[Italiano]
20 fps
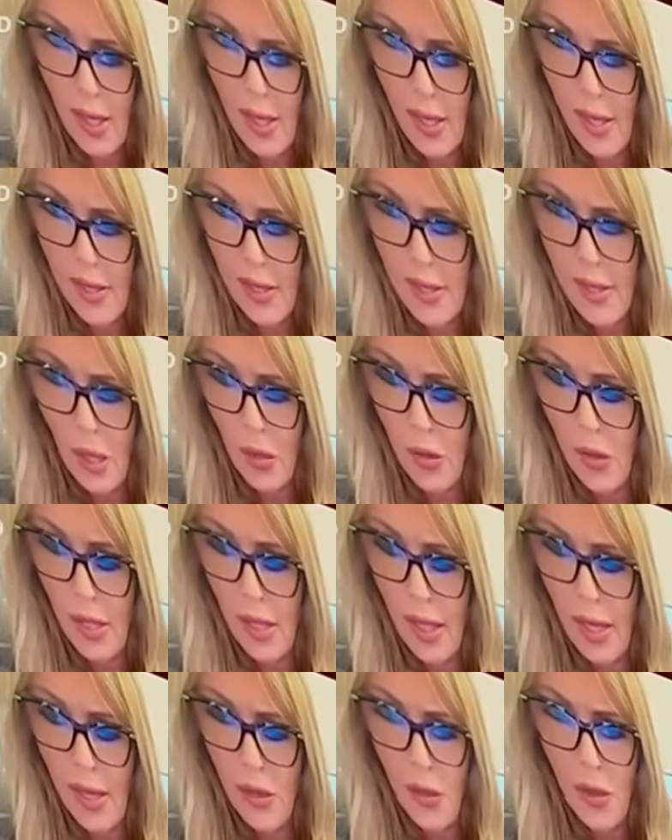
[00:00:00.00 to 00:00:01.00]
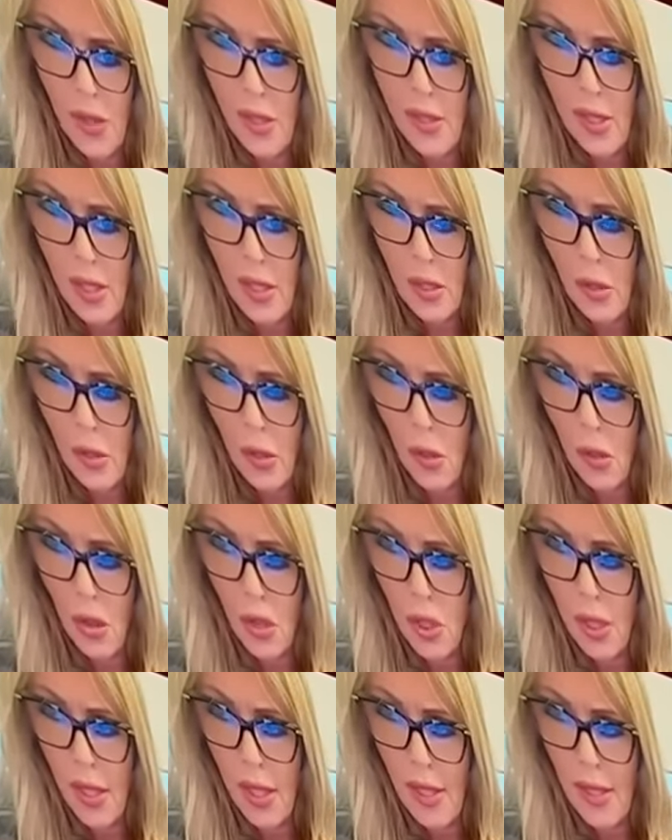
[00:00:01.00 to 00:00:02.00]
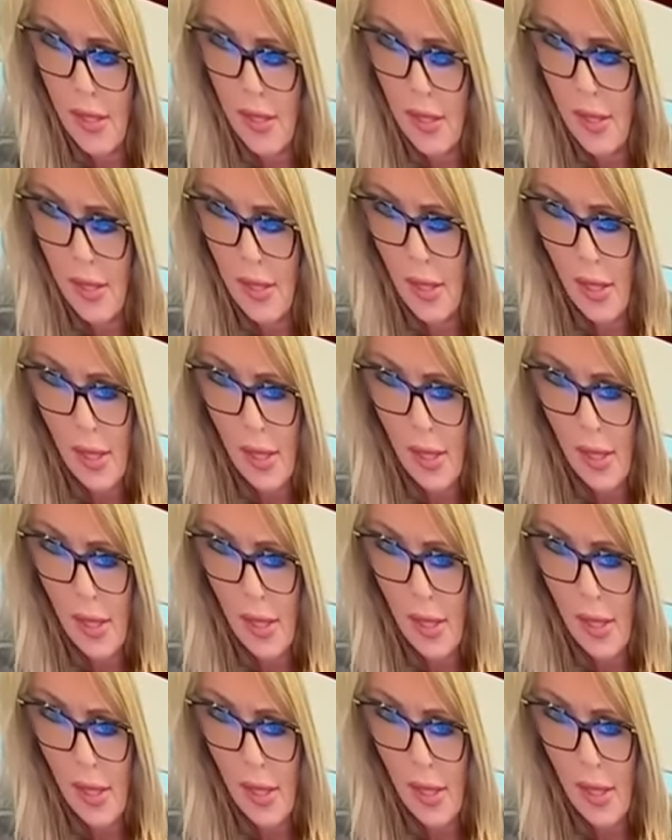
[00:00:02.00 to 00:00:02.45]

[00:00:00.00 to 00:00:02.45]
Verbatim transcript: straordinario che sia riuscita a resistere